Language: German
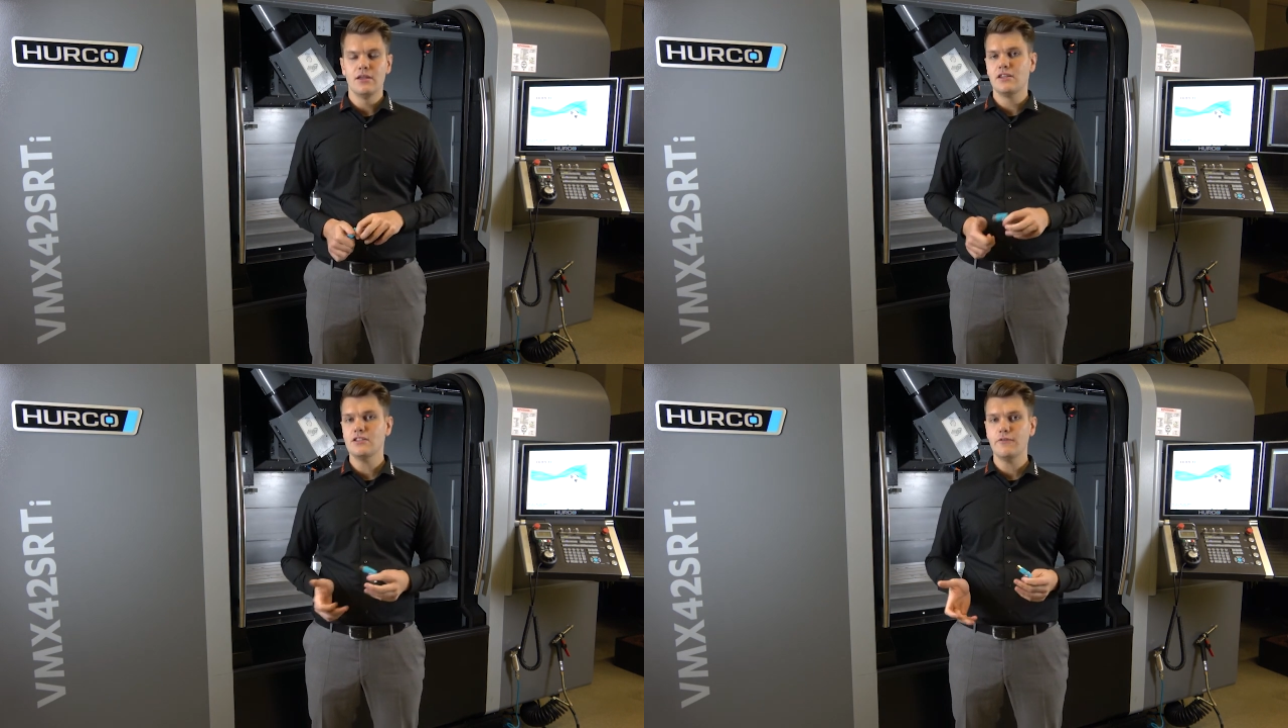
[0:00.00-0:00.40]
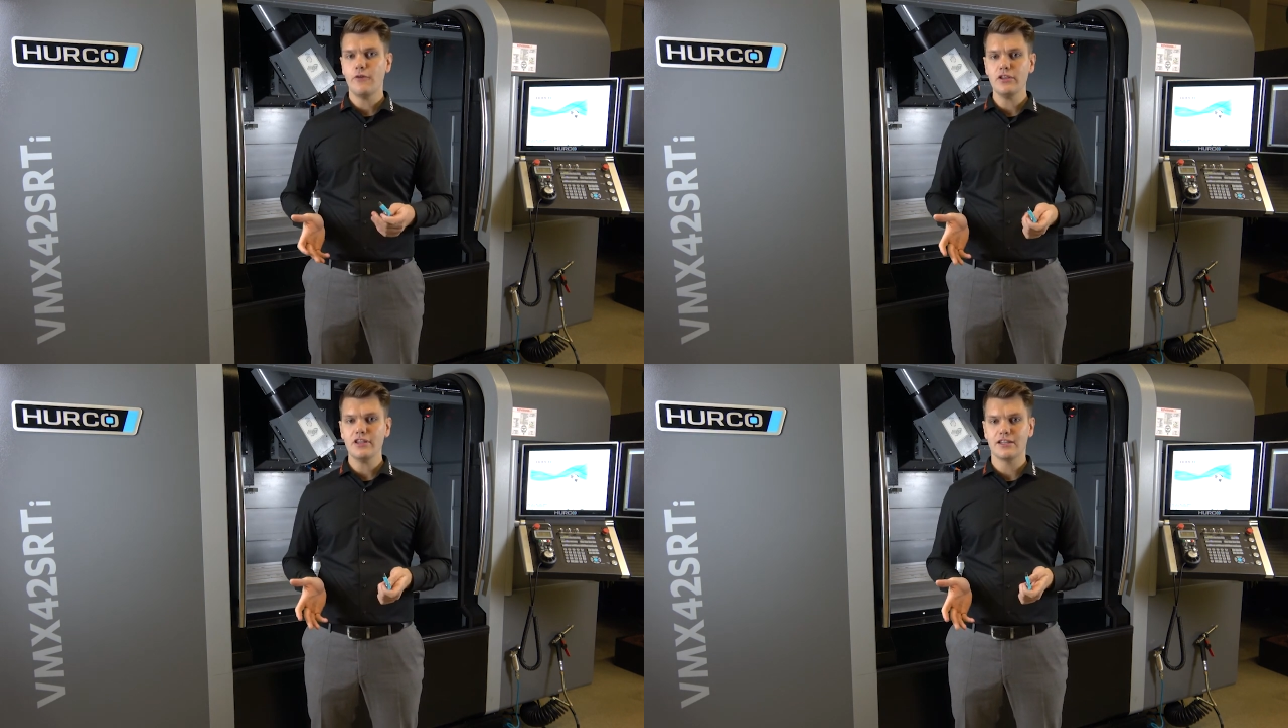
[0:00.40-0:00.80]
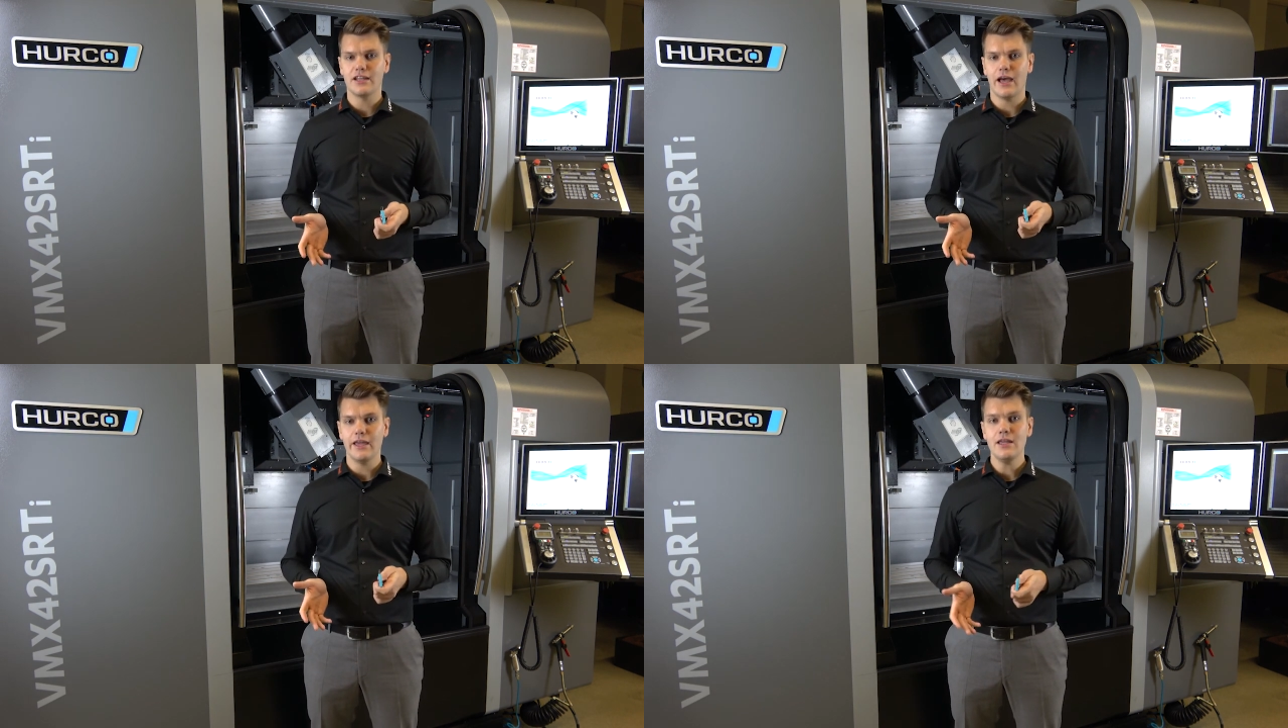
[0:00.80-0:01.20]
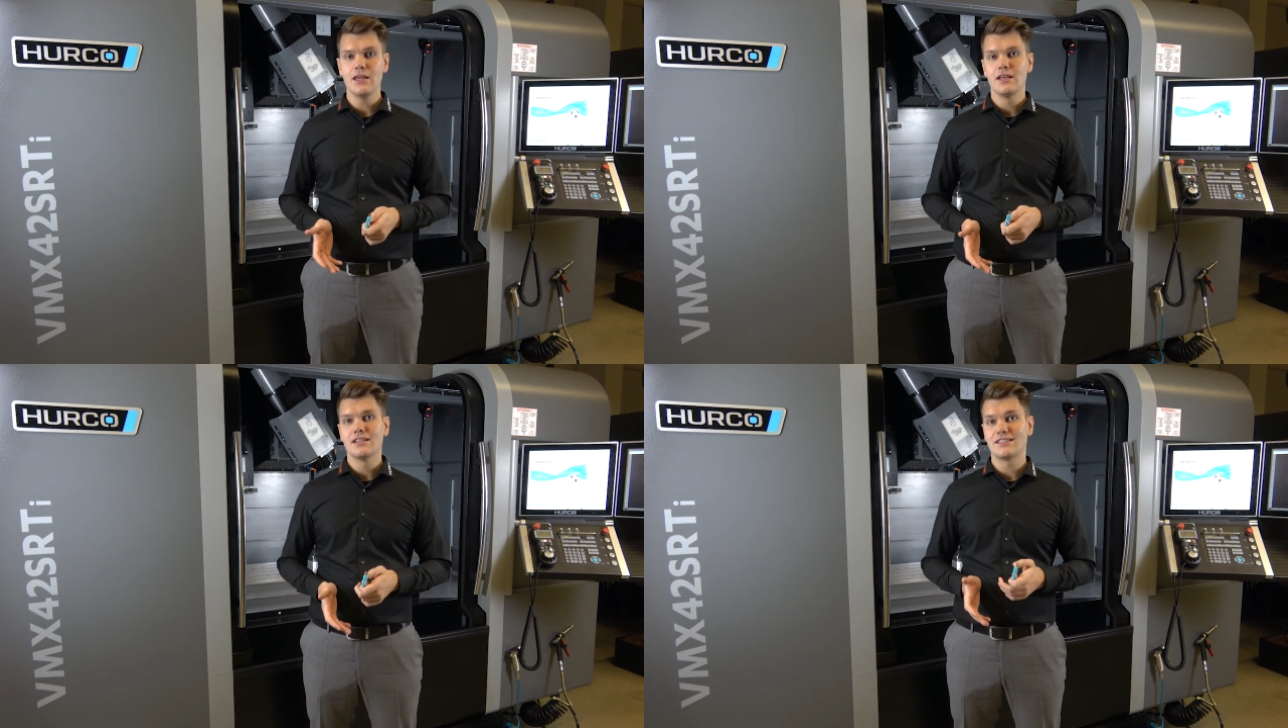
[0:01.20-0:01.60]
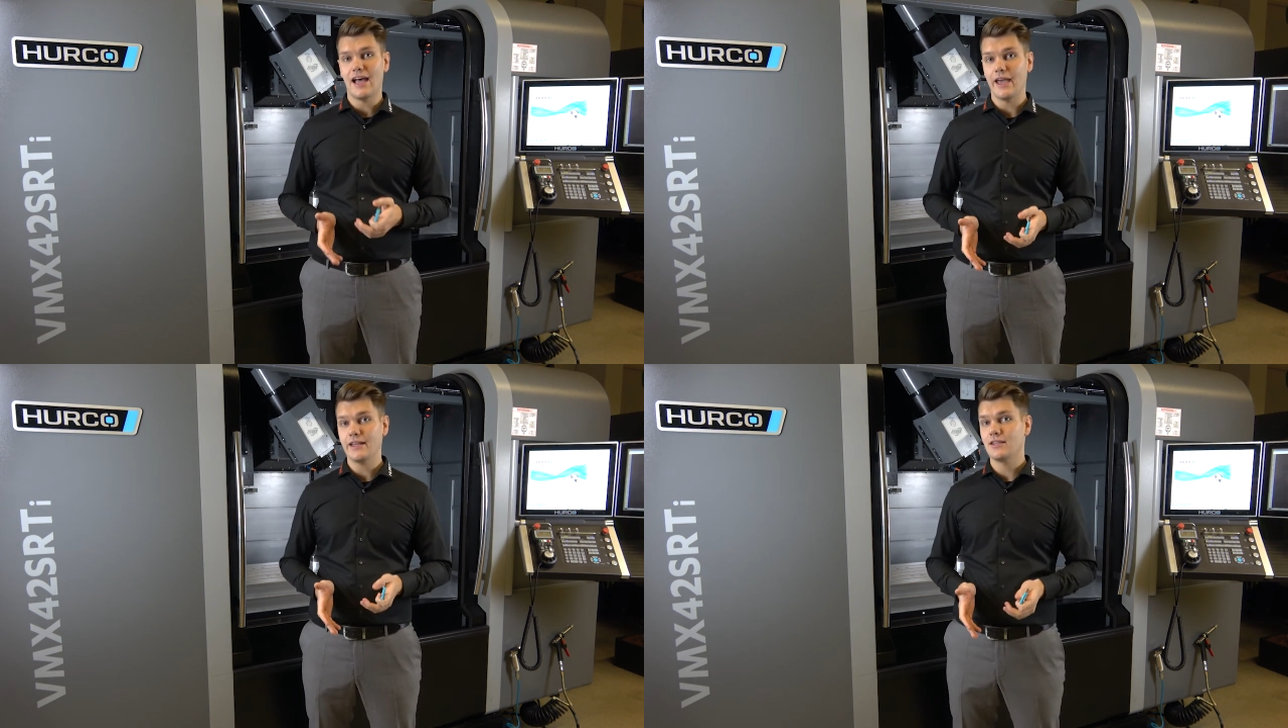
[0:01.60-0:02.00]
Diese Fontdatei
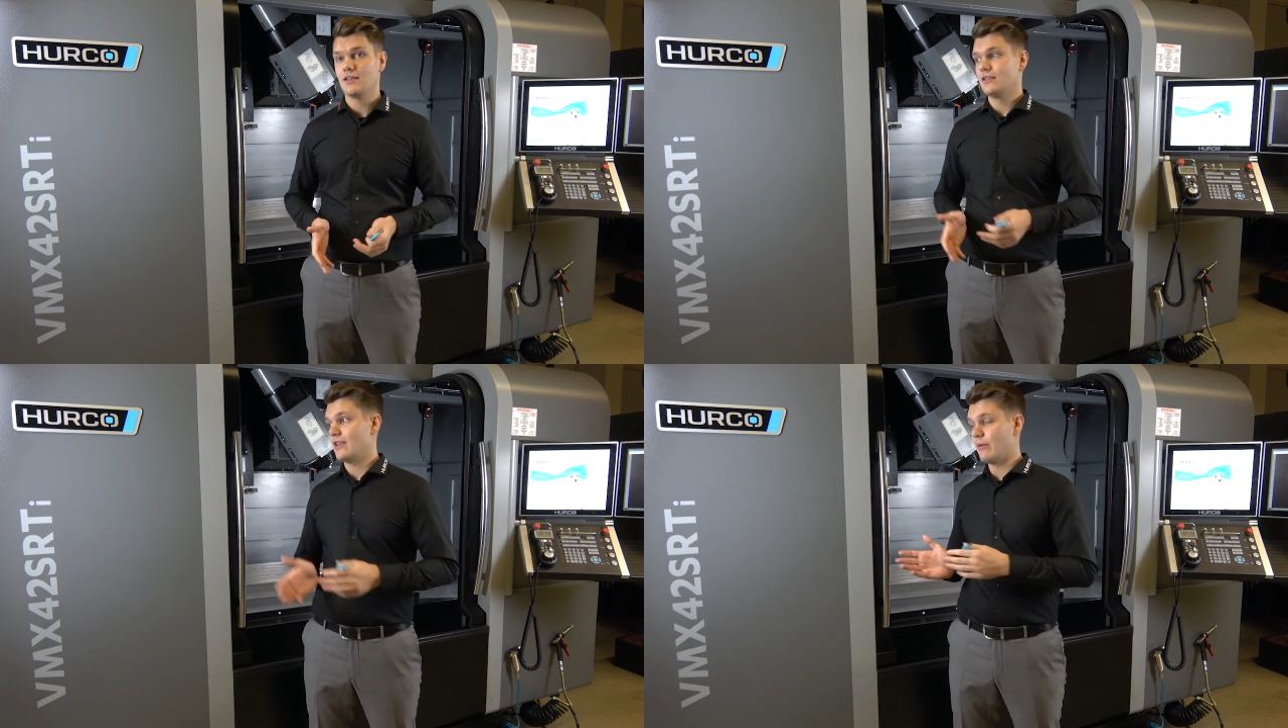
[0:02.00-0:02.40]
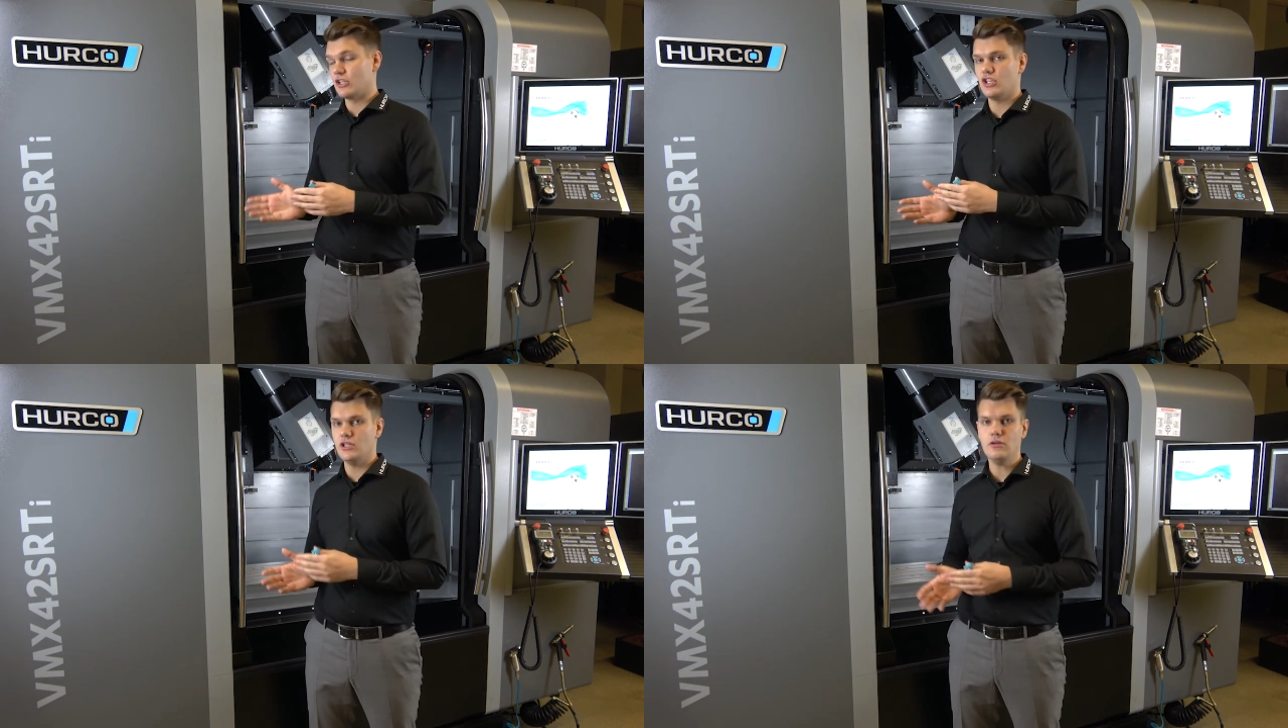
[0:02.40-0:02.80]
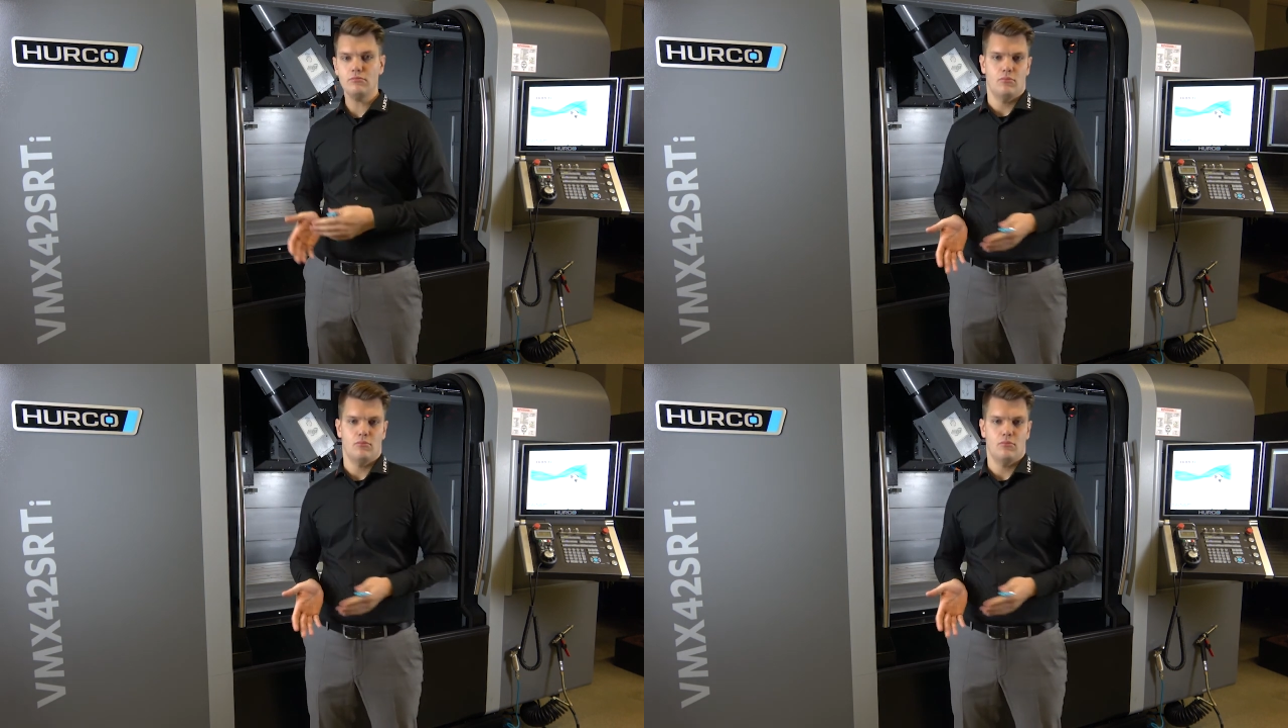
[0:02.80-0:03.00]
zeigt der Maschine